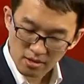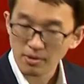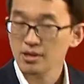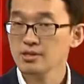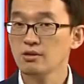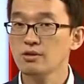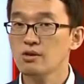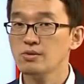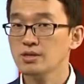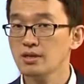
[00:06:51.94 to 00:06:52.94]
이번에 새로
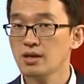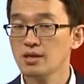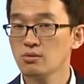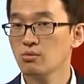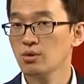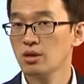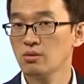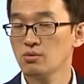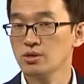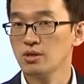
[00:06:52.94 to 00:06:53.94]
나온 신간
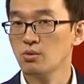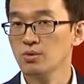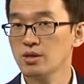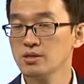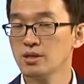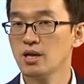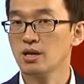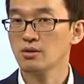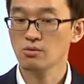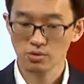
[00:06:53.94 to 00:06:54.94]
독해 교재의
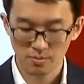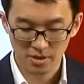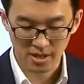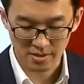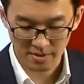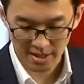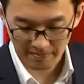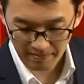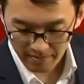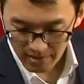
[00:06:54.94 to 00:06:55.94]
콘텐츠가 결코 쉽지가
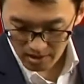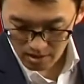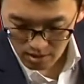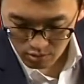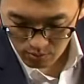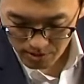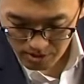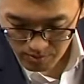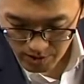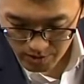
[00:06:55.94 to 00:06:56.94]
않습니다. 두
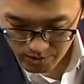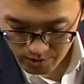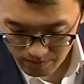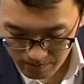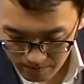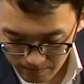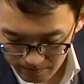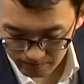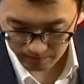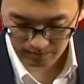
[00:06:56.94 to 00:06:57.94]
번째 문장 있죠?
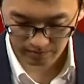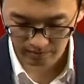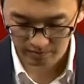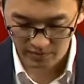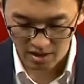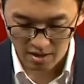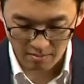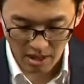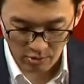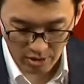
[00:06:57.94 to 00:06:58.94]

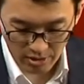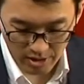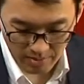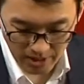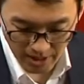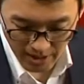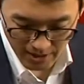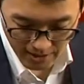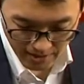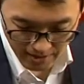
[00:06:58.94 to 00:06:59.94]
마무리가 어디에 됩니까?
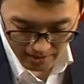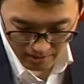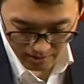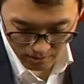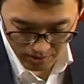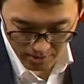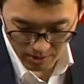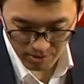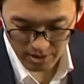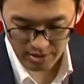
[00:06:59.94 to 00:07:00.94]
여기서
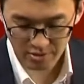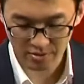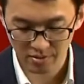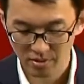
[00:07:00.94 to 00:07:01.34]
마무리가 되죠.